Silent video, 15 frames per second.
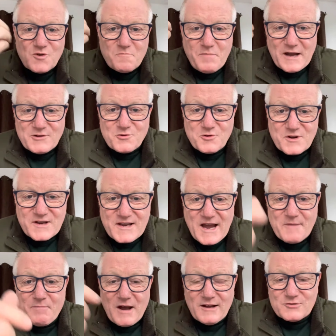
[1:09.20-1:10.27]
pas de
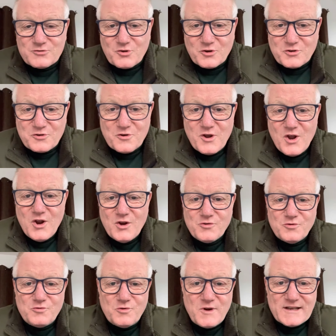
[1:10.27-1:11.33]
cap entre deux.
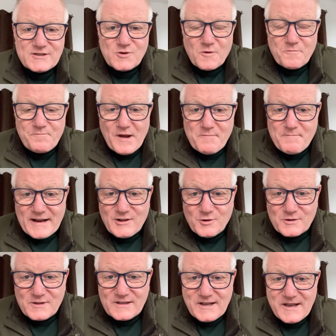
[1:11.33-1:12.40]
Nous ne nous laissons pas
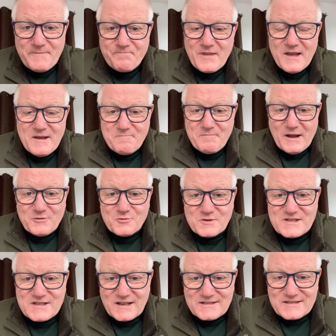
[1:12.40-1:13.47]
badloter par nos
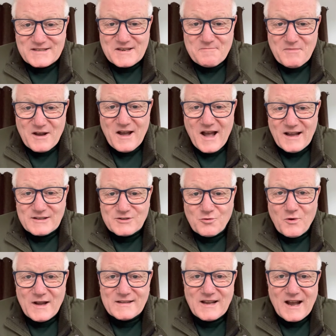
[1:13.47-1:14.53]
sentiments à
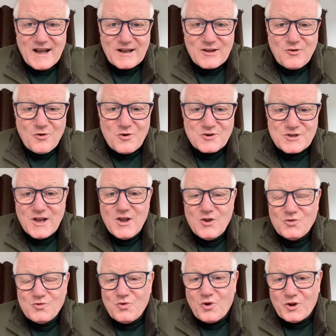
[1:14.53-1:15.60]
droite, à gauche.
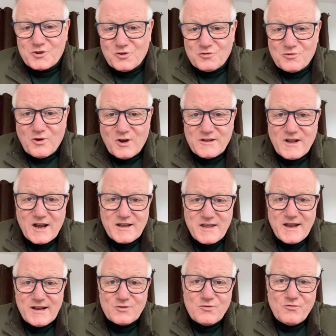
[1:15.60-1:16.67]
Nous retournons en
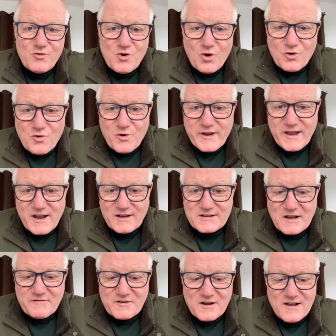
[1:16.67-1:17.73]
arrière, nous voulons courir en
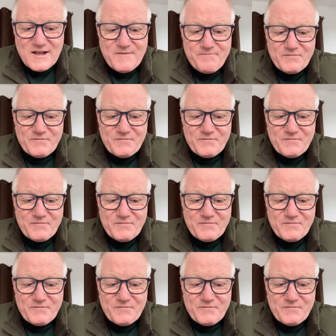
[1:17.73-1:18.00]
avant.